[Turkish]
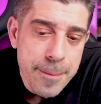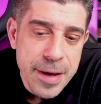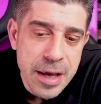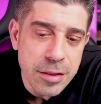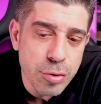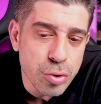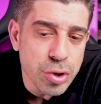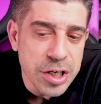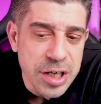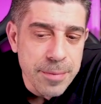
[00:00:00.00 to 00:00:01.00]
Px 3.
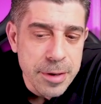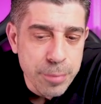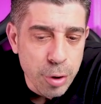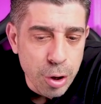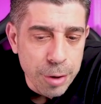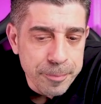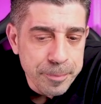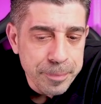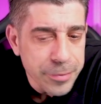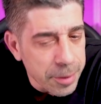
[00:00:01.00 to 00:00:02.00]
derecen bir polinom.
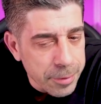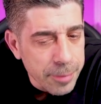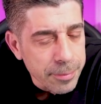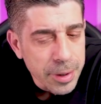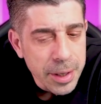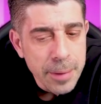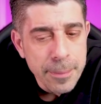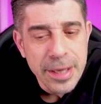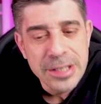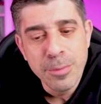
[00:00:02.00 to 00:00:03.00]
Tamam.
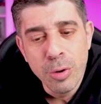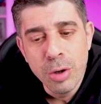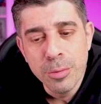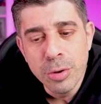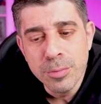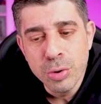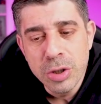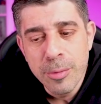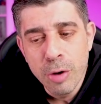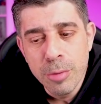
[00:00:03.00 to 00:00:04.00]
Px polinomunun
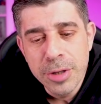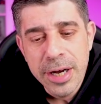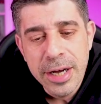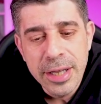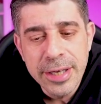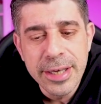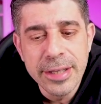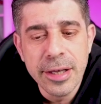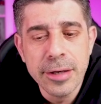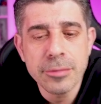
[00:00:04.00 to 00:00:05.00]
bunda bölümünden kalan
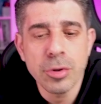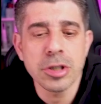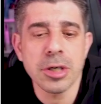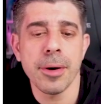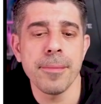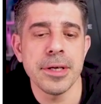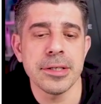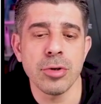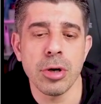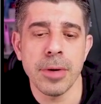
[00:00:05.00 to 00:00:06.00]
7. O zaman
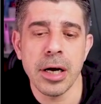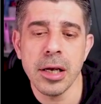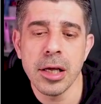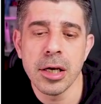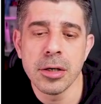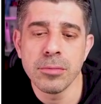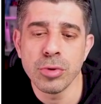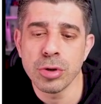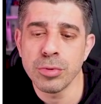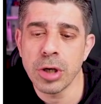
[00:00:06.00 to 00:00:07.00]
biz normal
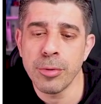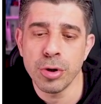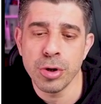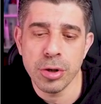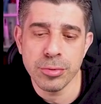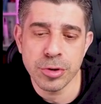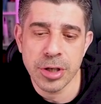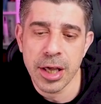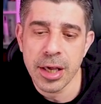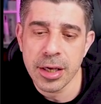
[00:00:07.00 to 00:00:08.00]
bunu buna
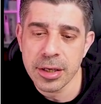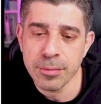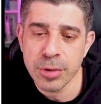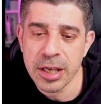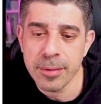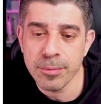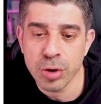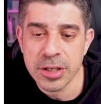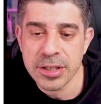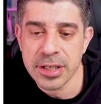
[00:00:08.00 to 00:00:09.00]
böldüğümüzde ki
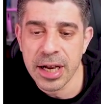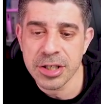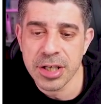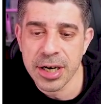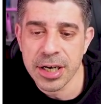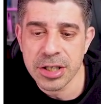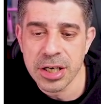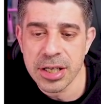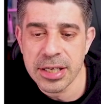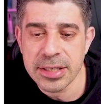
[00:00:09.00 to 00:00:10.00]
burası kaçtır
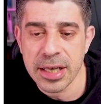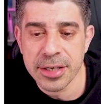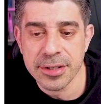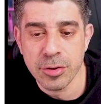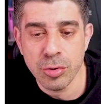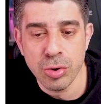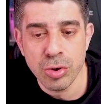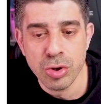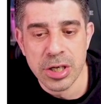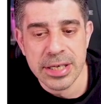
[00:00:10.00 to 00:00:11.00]
arkadaşlar? x artı
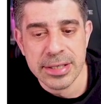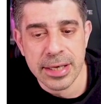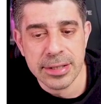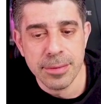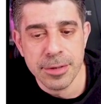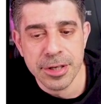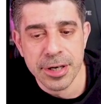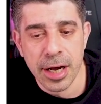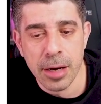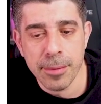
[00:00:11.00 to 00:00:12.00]
3 x eksi
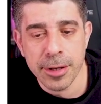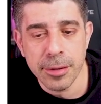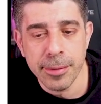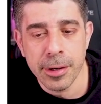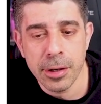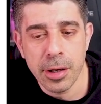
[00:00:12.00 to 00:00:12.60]
1'dir galiba değil mi?